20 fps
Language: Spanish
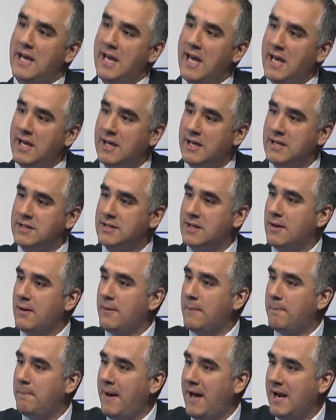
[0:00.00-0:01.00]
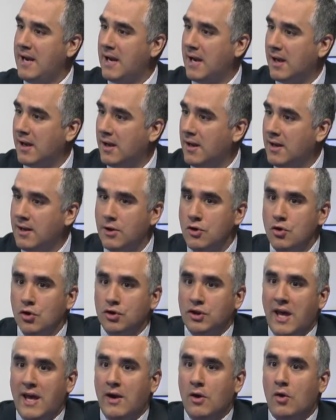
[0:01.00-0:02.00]
en X. Pana,
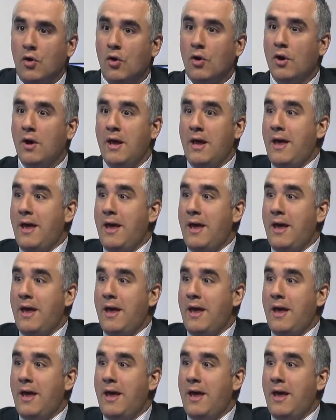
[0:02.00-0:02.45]
yo tengo.